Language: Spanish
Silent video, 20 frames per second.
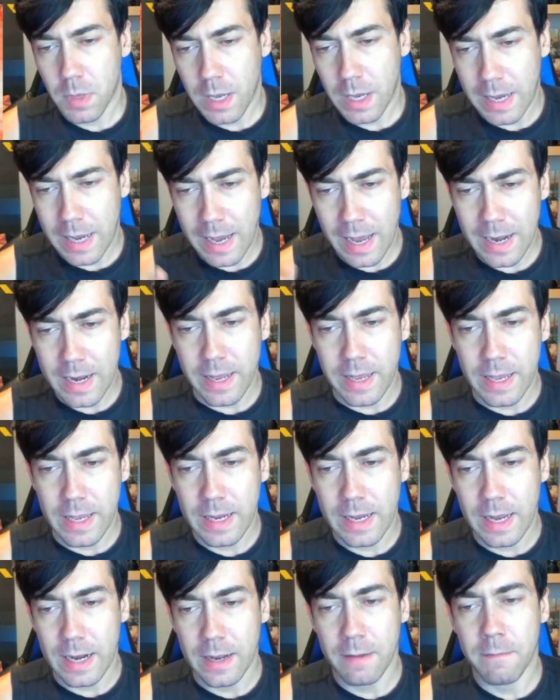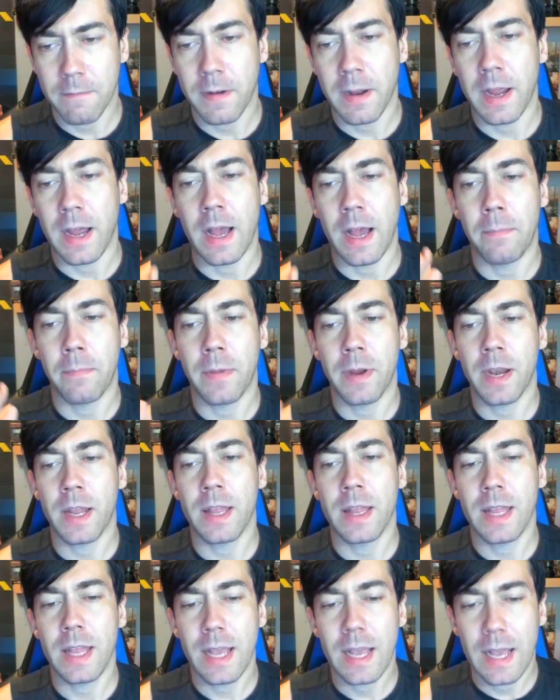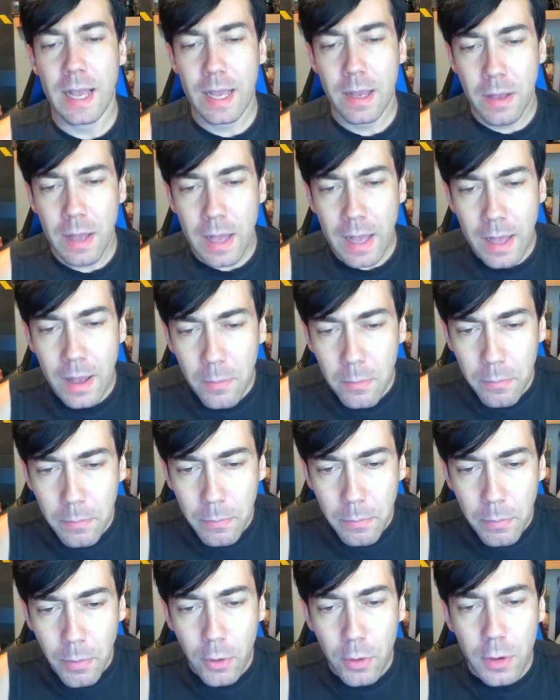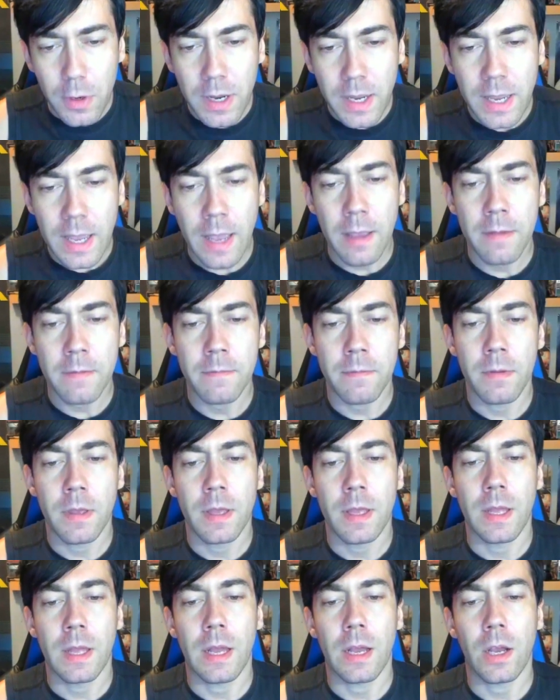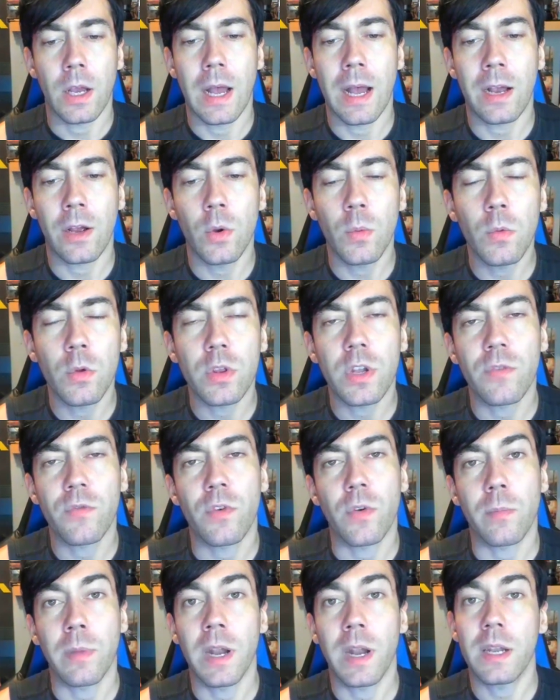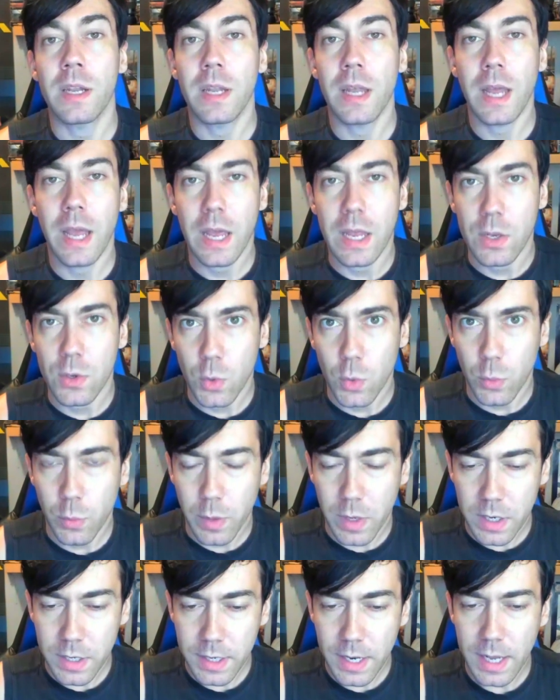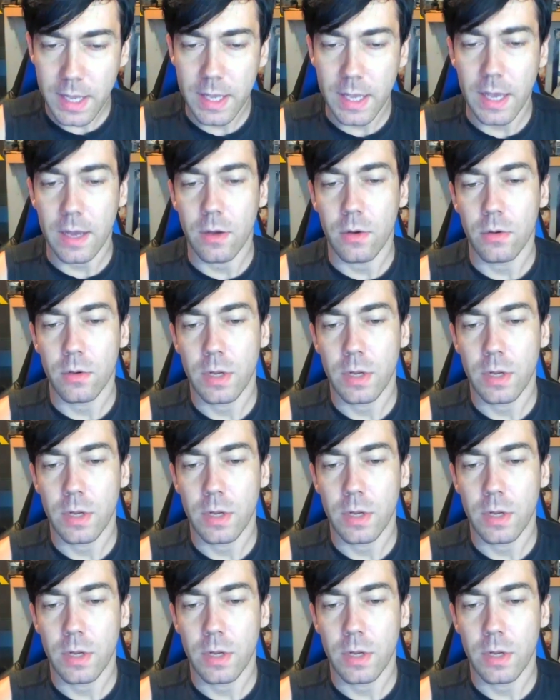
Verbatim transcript: Kale y Califra aprenden por hay, a cómo transformarse en Super Saiyan.